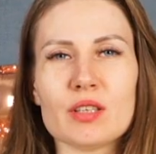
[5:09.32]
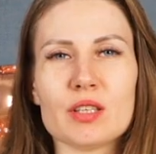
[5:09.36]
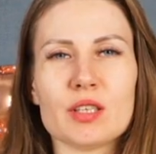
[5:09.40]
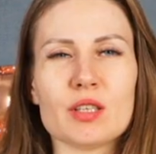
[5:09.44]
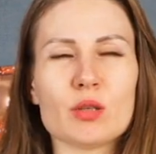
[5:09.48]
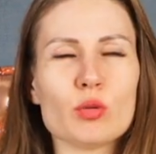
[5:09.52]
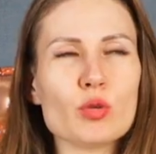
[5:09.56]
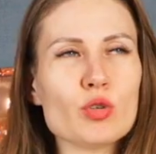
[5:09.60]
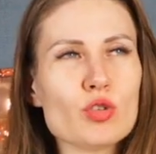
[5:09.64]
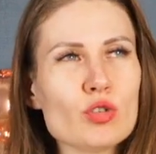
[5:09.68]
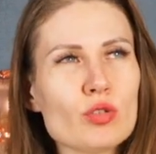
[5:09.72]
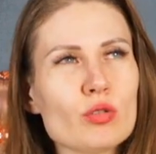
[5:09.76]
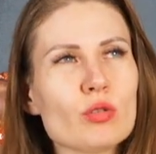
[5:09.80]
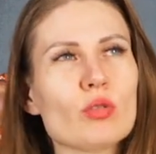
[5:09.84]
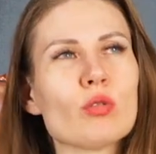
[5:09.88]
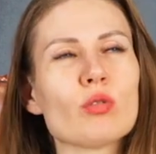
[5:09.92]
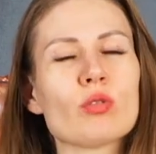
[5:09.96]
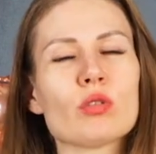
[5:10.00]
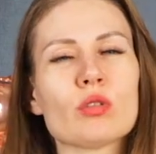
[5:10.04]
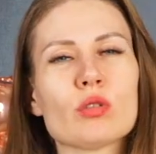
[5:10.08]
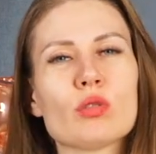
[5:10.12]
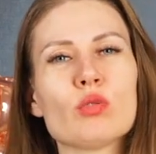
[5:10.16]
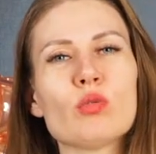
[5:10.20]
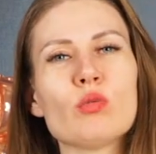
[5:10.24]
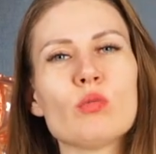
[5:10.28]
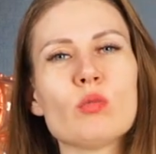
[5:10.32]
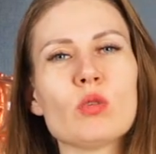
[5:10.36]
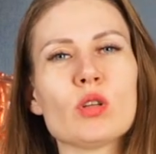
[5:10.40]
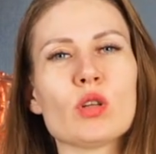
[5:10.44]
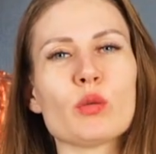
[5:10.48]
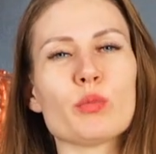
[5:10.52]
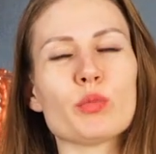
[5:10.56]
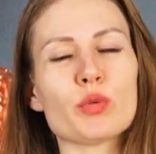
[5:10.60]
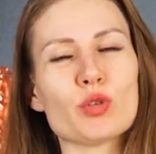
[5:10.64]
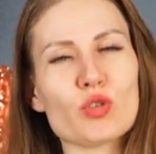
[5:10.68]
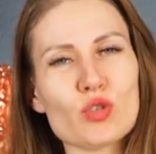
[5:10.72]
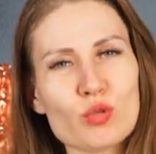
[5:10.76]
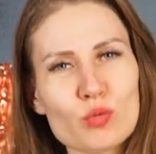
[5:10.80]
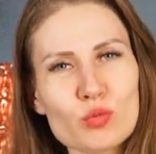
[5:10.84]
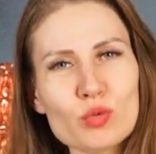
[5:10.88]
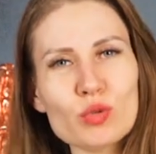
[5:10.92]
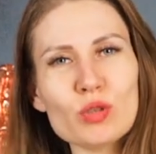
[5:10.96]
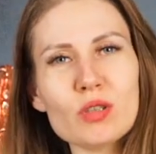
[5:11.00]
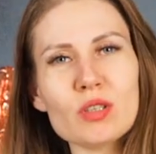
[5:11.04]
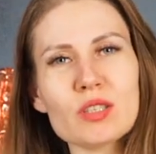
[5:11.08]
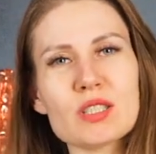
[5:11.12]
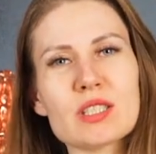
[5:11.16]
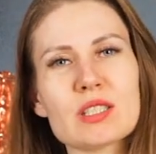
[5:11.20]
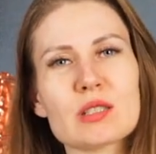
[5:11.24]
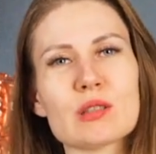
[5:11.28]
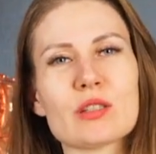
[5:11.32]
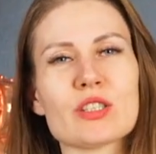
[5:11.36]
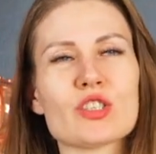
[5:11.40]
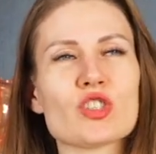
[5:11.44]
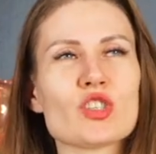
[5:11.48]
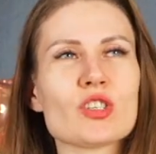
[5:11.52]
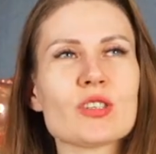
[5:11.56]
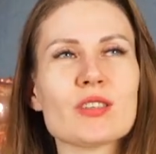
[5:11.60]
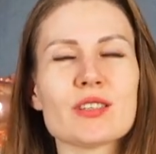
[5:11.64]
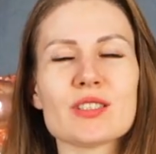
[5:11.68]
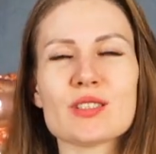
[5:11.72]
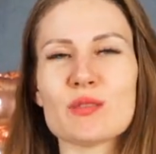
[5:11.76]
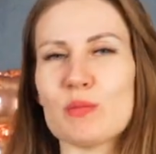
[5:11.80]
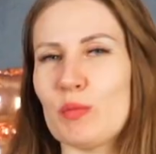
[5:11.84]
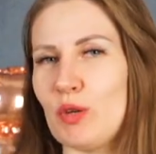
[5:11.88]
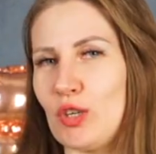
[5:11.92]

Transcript: я очень долго думала, почему так сложилось